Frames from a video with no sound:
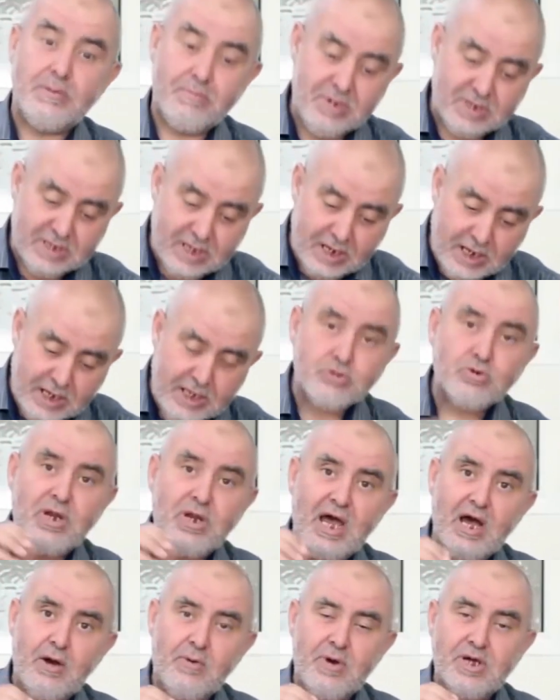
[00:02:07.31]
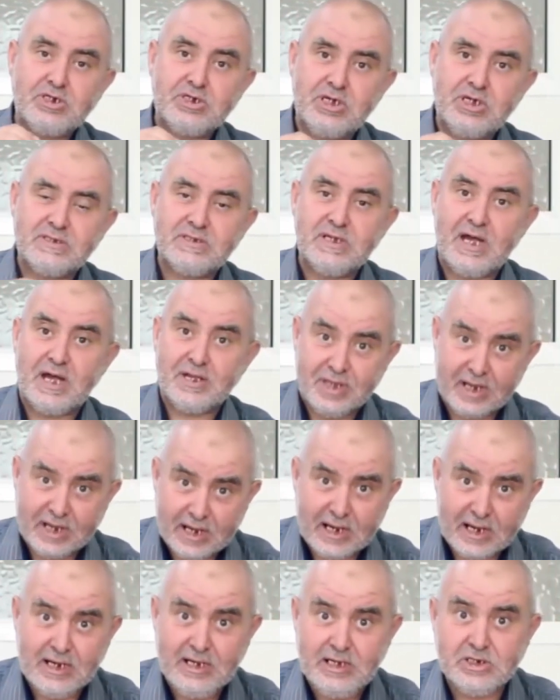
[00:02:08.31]
ملي تنحيدوا الحواجز عن
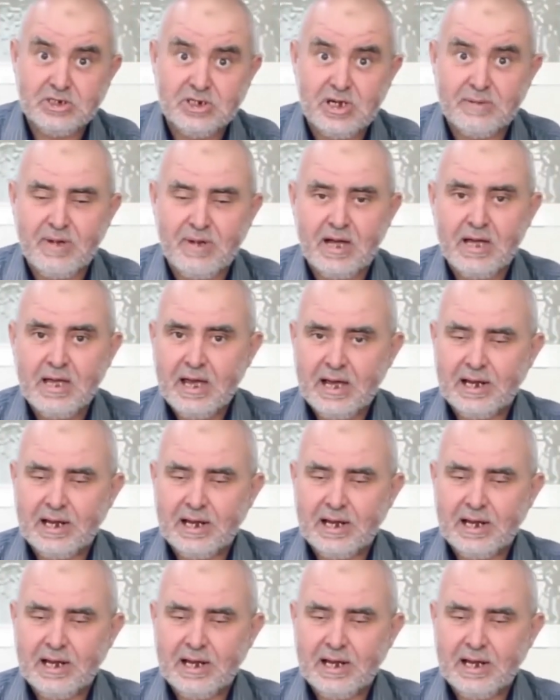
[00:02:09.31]
طريق الحجامه